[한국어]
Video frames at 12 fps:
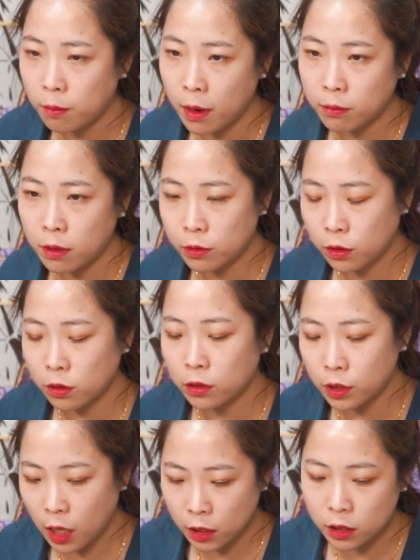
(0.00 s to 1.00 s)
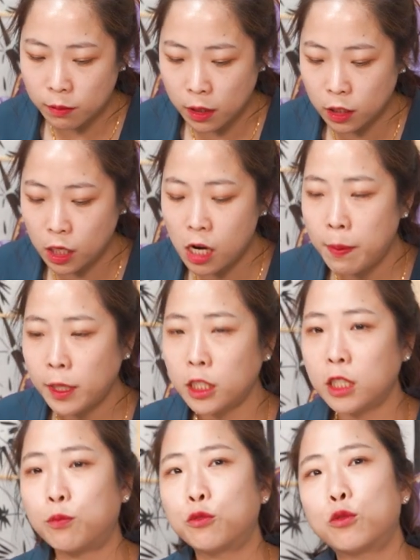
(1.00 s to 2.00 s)
방법을 써서 그렇게 하지만
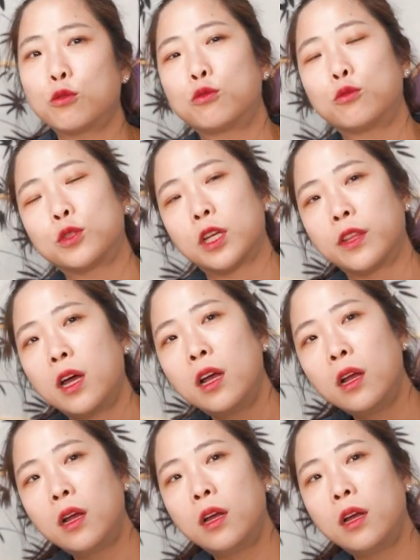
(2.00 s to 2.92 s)
일반인이 북쪽으로 두고 잔다?